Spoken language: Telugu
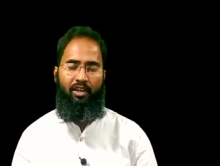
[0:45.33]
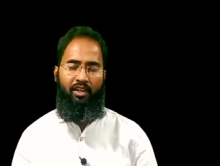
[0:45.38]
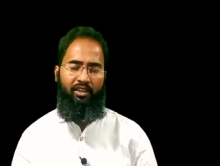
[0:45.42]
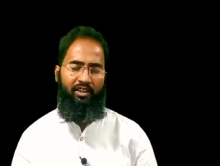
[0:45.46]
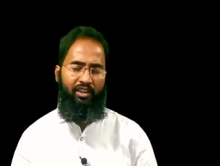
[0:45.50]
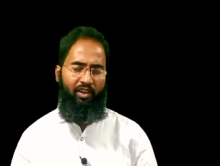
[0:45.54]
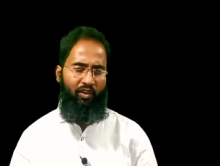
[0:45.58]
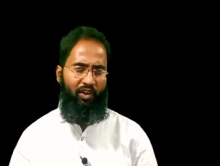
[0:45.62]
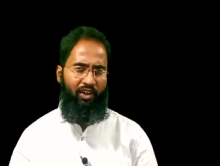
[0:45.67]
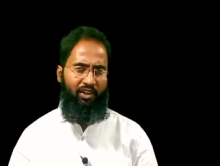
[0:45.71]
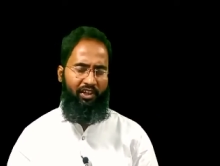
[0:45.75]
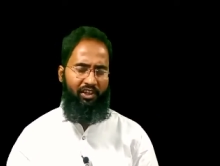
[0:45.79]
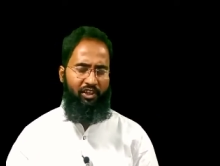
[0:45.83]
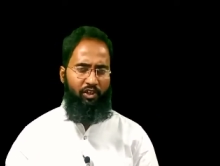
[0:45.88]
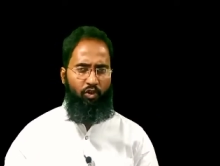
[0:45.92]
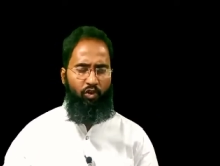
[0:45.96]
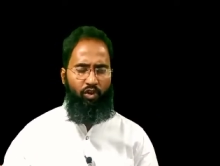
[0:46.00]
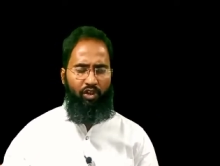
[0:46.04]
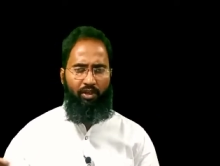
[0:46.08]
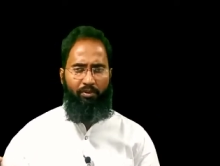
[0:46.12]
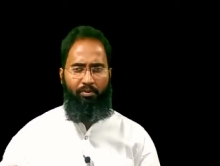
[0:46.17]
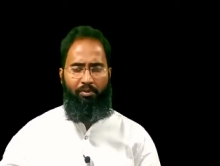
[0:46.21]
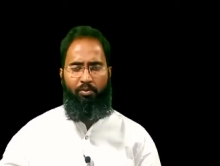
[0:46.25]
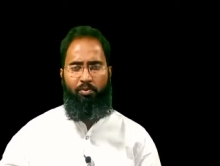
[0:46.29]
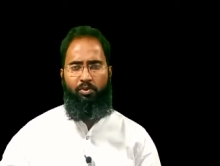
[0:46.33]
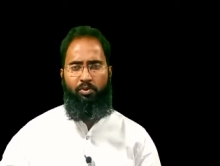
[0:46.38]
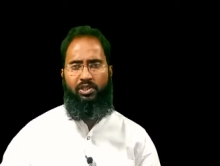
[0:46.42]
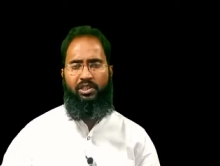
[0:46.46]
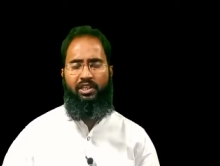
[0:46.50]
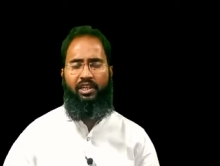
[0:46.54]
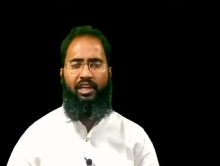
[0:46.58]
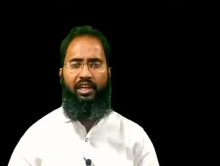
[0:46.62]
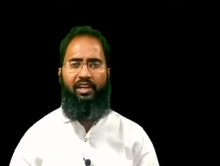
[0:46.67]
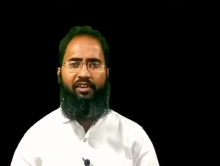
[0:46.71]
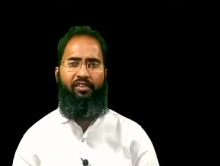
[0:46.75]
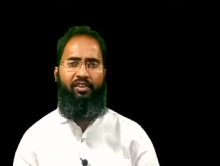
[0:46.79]
తర్వాత ఇంకో రకమైన
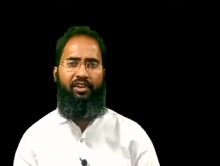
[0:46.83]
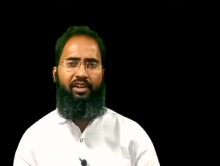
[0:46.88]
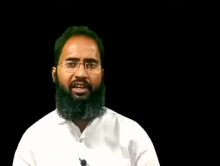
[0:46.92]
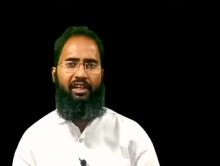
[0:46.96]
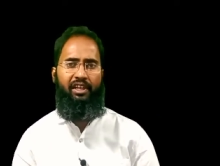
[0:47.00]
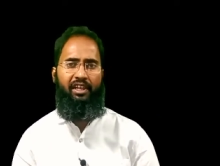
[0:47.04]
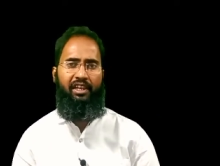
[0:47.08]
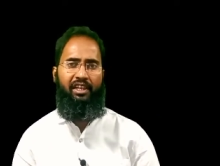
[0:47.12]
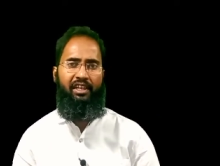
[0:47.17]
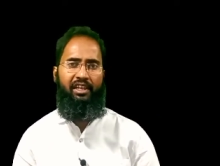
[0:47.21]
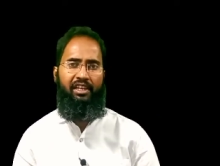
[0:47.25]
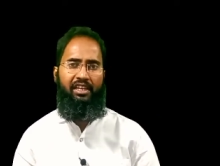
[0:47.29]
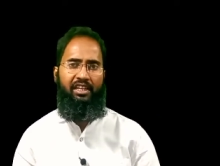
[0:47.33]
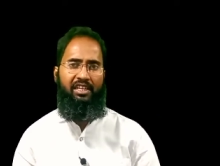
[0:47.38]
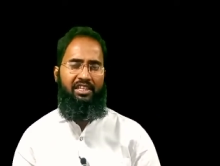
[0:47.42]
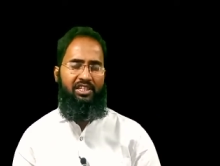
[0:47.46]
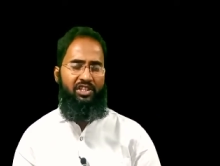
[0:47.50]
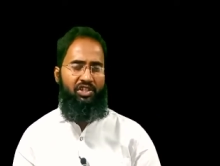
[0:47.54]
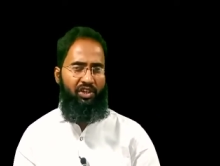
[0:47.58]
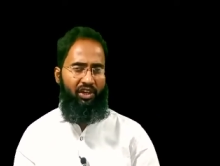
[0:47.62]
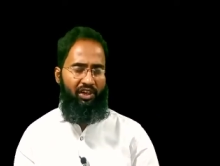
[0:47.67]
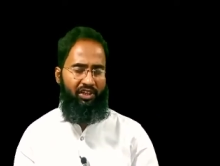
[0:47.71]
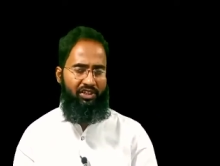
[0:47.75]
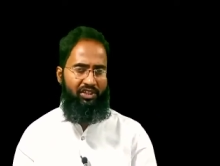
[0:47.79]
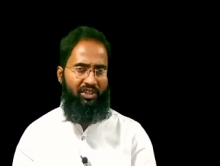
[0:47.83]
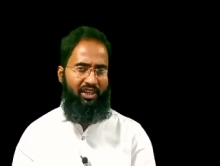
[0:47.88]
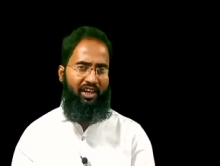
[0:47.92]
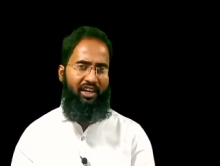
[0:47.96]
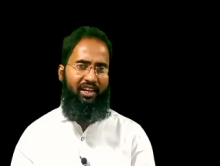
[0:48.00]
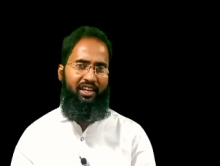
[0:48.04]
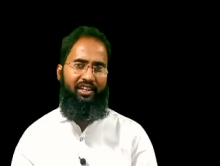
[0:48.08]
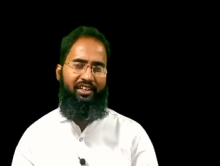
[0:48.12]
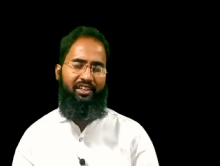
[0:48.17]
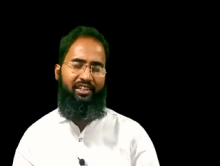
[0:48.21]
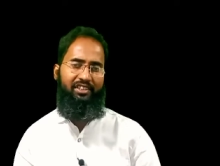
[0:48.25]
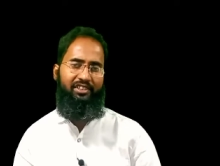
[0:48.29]
పుస్తకాలు ఏమంటే
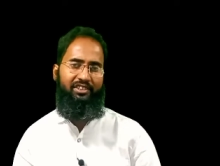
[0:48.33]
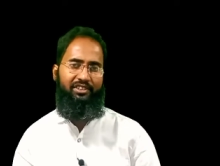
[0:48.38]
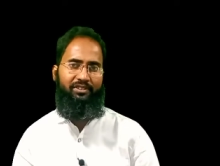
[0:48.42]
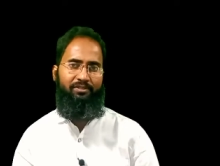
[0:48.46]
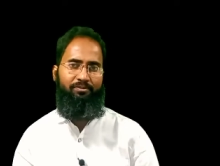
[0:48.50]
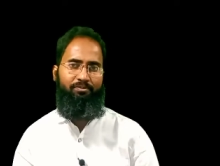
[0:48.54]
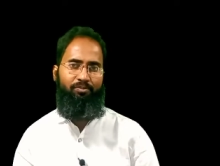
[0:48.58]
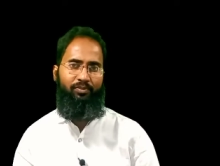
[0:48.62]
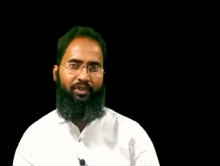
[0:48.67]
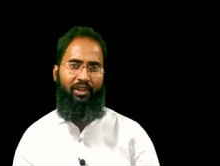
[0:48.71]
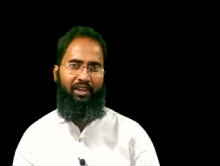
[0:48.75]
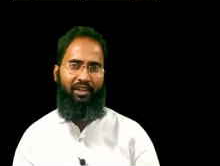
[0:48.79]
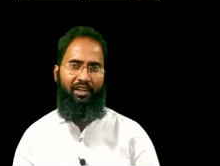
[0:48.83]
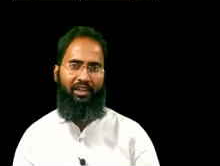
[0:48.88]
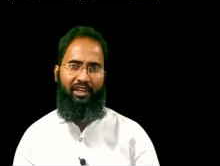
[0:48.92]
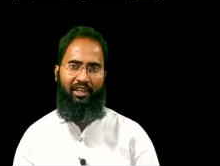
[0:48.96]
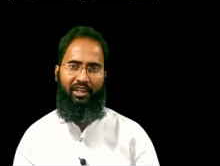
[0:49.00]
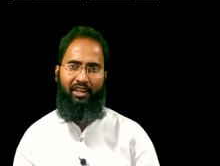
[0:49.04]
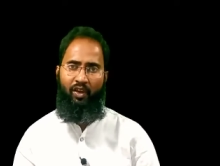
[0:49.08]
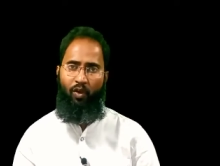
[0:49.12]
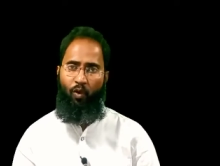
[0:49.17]
స్ట్రక్చరల్ ఇంగ్లీష్ అంటే